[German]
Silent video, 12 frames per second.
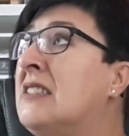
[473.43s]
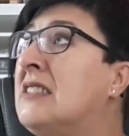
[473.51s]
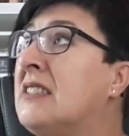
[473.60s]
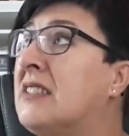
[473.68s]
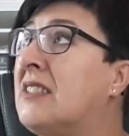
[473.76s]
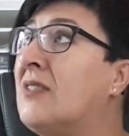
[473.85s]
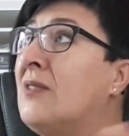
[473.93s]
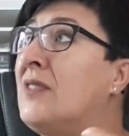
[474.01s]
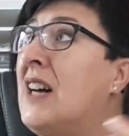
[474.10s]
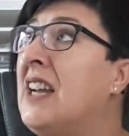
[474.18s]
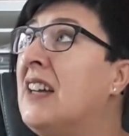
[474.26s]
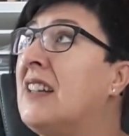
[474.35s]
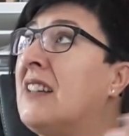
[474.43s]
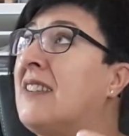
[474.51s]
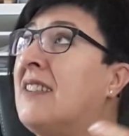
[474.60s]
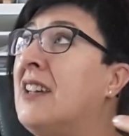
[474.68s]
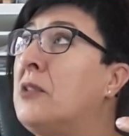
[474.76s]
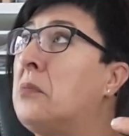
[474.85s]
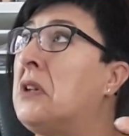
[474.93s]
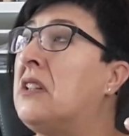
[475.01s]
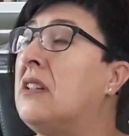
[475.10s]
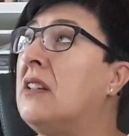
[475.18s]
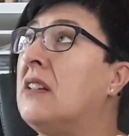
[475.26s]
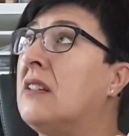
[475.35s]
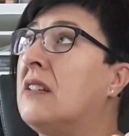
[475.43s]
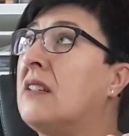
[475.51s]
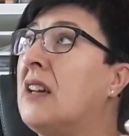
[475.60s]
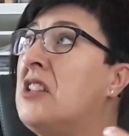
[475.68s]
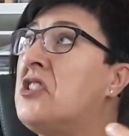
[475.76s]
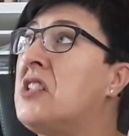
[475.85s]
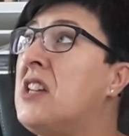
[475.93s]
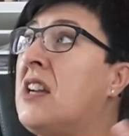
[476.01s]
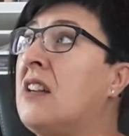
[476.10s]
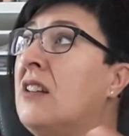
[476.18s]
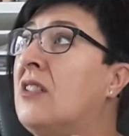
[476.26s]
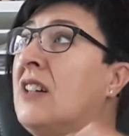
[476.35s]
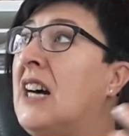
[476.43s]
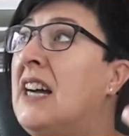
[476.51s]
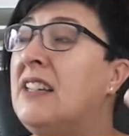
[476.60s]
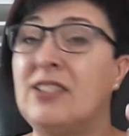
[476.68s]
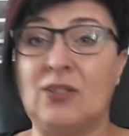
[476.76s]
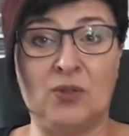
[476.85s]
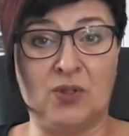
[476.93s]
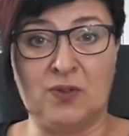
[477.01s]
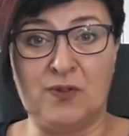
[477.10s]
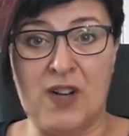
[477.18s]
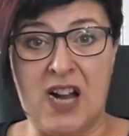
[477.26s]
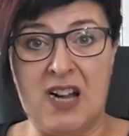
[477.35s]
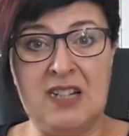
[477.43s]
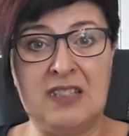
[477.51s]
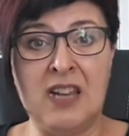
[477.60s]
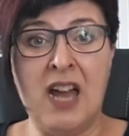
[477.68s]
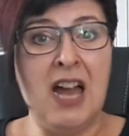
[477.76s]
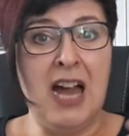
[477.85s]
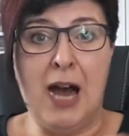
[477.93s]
Das war ja das Set mit den Rechtecken, Kreisen und Ovalen.